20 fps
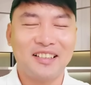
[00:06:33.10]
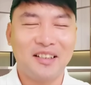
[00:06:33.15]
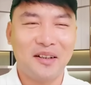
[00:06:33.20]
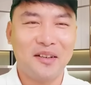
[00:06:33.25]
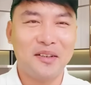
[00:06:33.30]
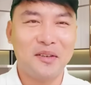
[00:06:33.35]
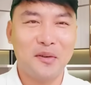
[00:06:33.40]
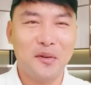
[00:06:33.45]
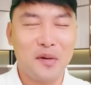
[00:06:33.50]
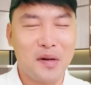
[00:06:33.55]
có
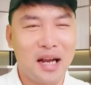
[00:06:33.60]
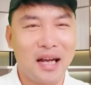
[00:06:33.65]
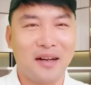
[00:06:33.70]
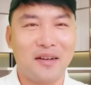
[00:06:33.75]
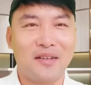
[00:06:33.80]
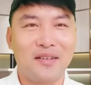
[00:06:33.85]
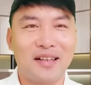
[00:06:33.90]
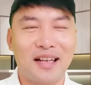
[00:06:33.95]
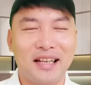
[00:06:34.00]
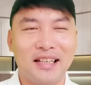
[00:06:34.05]
nhu
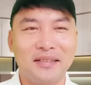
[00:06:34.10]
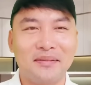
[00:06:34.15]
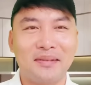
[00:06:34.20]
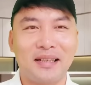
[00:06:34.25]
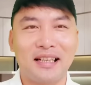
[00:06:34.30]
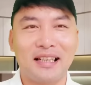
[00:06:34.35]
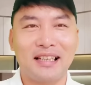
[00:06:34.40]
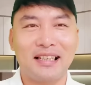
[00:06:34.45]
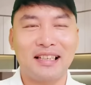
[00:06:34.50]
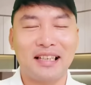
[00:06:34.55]
cầu để
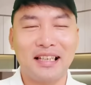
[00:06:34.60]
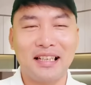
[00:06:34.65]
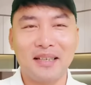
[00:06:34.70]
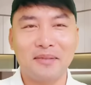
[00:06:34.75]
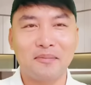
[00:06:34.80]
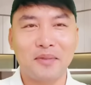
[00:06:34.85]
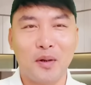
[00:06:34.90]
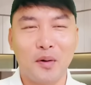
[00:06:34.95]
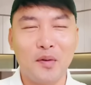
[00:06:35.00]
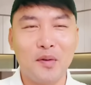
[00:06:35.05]
mà lấy
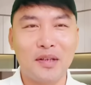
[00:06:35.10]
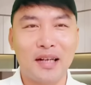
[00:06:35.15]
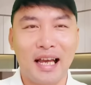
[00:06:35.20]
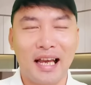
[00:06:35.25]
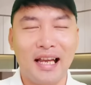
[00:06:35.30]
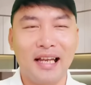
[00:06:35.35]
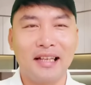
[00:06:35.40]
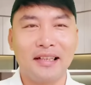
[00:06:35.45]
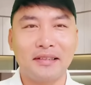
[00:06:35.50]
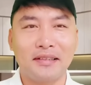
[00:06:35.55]
năm cũ một
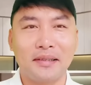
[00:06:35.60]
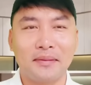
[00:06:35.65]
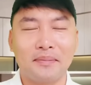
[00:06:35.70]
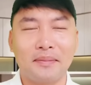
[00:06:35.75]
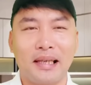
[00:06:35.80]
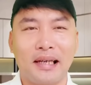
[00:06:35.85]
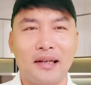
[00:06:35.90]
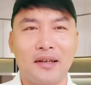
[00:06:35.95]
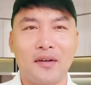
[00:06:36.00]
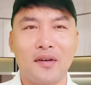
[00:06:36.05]
tháng chấp
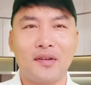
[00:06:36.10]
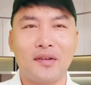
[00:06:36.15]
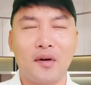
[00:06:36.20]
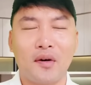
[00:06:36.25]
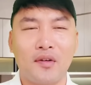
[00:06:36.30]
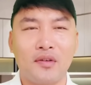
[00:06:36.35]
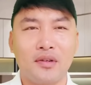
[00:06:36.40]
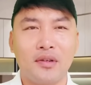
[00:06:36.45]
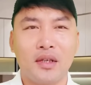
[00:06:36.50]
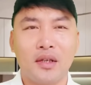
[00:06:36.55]
nhận thôi
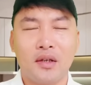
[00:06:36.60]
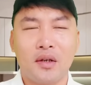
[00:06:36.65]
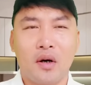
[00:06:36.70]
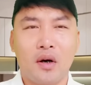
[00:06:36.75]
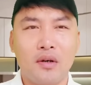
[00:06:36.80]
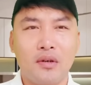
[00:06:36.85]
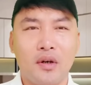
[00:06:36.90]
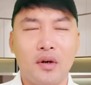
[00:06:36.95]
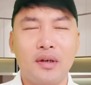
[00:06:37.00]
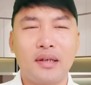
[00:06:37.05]
thôi
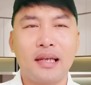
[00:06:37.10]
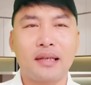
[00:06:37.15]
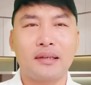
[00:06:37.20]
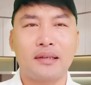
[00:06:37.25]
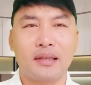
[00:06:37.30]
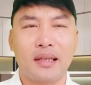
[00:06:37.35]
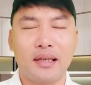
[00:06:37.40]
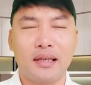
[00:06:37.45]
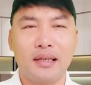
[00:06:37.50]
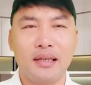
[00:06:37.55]
thôi thôi nách
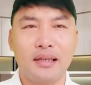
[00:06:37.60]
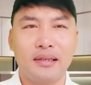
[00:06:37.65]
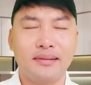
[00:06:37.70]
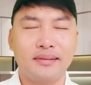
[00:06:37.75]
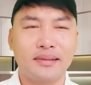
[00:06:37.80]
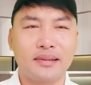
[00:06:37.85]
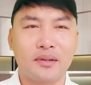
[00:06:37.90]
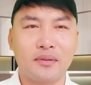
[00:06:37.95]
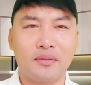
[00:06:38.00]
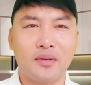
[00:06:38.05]
một tí
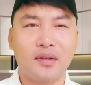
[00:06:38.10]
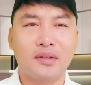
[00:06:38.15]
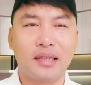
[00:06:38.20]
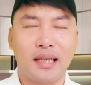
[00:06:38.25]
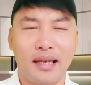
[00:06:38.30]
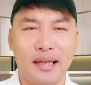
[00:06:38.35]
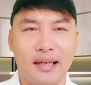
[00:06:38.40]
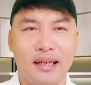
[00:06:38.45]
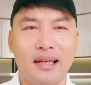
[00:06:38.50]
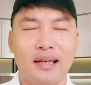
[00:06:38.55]
nhưng mà cũng có
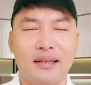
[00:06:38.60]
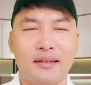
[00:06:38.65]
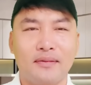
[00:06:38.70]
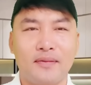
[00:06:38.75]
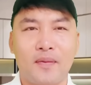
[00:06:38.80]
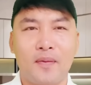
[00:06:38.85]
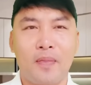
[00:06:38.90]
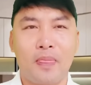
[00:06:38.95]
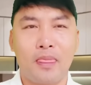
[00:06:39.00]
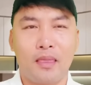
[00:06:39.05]
tiền à
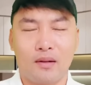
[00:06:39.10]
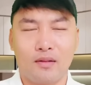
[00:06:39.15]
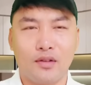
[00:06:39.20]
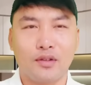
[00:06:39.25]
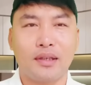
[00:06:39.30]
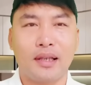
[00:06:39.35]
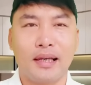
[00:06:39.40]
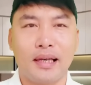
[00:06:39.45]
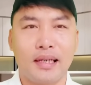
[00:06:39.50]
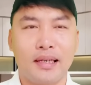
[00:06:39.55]
cũng có
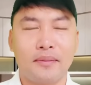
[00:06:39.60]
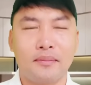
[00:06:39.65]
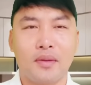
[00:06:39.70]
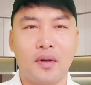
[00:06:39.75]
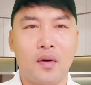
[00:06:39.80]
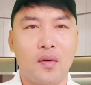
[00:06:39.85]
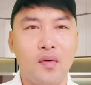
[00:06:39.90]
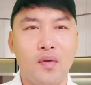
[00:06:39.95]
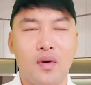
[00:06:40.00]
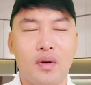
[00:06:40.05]
tiền năm
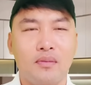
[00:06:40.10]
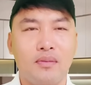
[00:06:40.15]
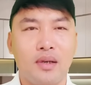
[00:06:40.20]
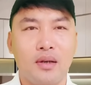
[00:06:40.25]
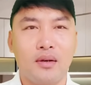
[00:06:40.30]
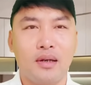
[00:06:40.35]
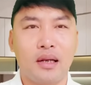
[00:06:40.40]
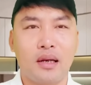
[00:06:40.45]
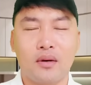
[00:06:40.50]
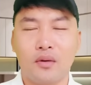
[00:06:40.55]
cũ cũng
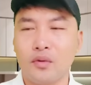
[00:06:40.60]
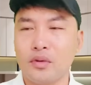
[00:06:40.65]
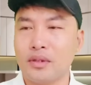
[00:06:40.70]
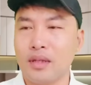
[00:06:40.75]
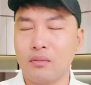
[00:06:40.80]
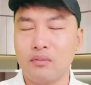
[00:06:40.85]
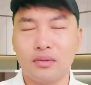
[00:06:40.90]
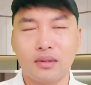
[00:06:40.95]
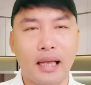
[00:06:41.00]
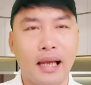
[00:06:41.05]
gọi là đủ
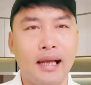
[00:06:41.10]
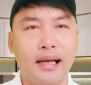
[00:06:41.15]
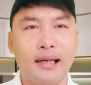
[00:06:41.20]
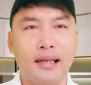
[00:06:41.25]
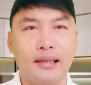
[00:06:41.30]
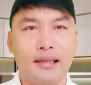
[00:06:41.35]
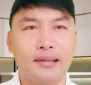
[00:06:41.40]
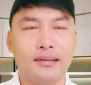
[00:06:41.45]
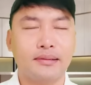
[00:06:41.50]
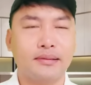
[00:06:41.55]
sống một
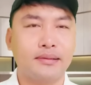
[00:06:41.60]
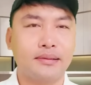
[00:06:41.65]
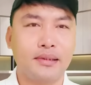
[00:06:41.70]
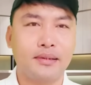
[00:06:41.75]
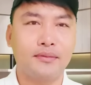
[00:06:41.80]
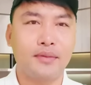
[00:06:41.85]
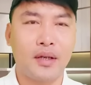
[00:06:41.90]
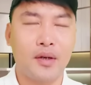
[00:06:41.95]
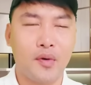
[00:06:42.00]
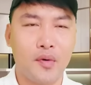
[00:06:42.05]
tháng đó chứ
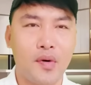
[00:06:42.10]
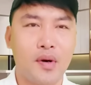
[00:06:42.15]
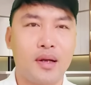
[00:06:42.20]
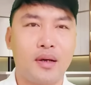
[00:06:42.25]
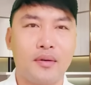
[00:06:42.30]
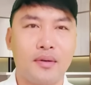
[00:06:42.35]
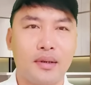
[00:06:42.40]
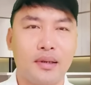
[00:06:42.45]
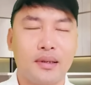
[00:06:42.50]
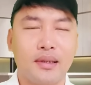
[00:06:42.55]
không phải đùa
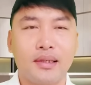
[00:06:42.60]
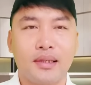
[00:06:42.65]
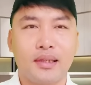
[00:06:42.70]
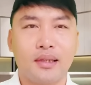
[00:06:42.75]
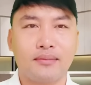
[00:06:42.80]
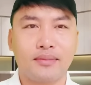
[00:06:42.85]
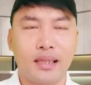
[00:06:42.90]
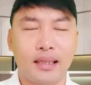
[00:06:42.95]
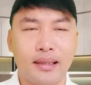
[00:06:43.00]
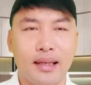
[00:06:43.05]
đâu mà
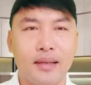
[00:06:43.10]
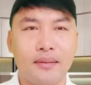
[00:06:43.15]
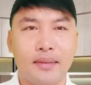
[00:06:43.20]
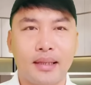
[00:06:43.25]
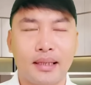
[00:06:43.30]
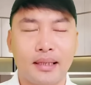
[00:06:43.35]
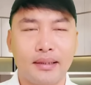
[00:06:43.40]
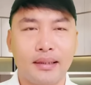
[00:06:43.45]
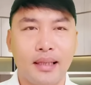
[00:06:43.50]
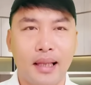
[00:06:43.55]
trong tình hình mà
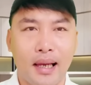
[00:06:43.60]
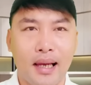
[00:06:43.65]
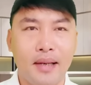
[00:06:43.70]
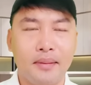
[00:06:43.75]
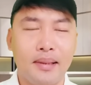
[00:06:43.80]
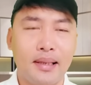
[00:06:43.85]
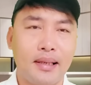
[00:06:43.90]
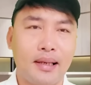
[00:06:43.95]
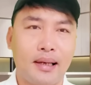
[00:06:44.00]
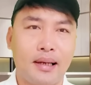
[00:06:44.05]
kinh tế
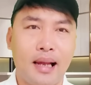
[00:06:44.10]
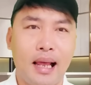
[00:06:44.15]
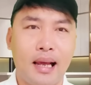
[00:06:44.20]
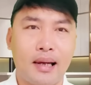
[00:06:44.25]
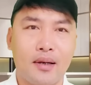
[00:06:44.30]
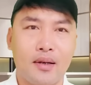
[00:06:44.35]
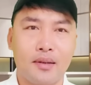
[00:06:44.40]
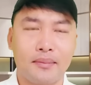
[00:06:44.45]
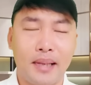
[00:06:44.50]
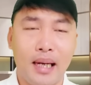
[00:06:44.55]
bây giờ
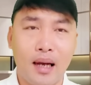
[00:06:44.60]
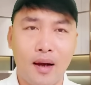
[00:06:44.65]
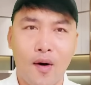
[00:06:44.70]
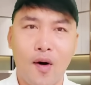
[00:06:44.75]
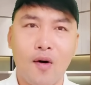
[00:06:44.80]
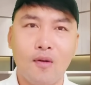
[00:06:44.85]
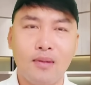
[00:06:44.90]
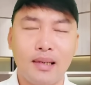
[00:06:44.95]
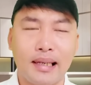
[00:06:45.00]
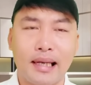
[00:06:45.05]
đang gọi là bất
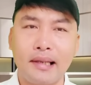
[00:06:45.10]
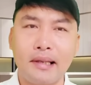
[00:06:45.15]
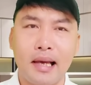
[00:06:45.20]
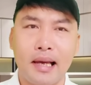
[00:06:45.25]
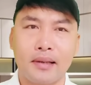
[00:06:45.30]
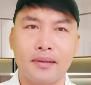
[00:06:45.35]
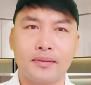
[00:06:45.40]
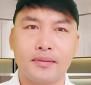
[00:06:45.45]
ổn đó cả nhà